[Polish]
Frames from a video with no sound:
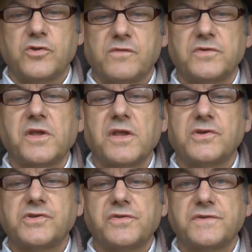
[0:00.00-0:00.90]

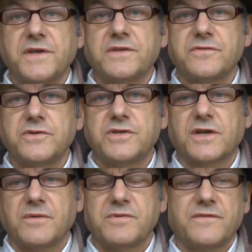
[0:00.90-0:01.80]
udowodnienia, że to Setwich
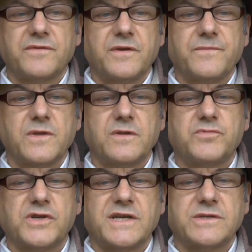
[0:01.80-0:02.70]
tak naprawdę mm,
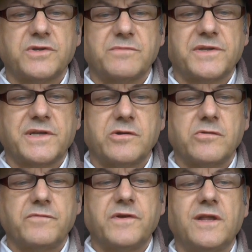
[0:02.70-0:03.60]
przekazał ten
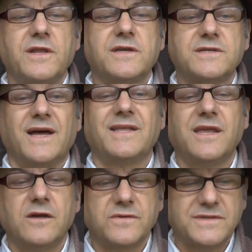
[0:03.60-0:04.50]
materiał Wikileaks, a
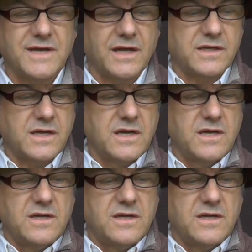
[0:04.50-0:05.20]
nie Rosjanie.